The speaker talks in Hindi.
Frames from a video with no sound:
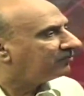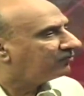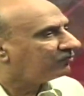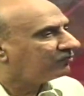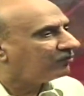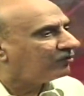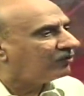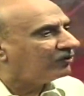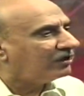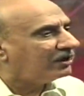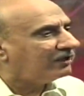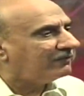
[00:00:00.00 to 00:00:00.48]

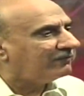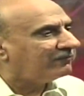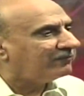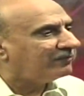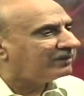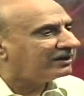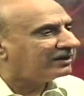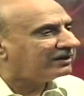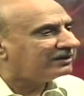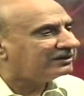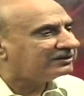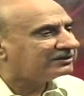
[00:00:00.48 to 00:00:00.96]
कोई
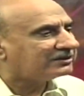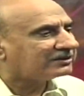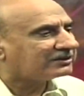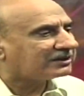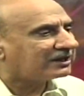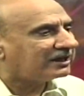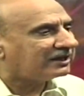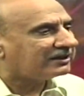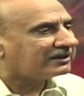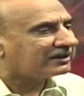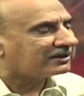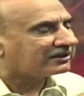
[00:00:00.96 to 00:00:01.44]
मिडल ईस्ट
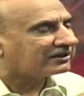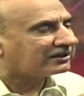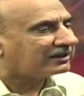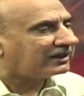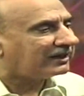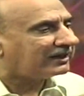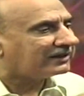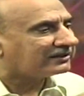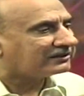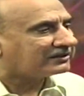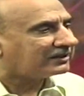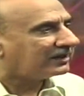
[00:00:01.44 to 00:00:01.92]
का खत्ता
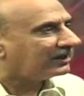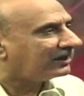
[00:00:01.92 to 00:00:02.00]
ऐसा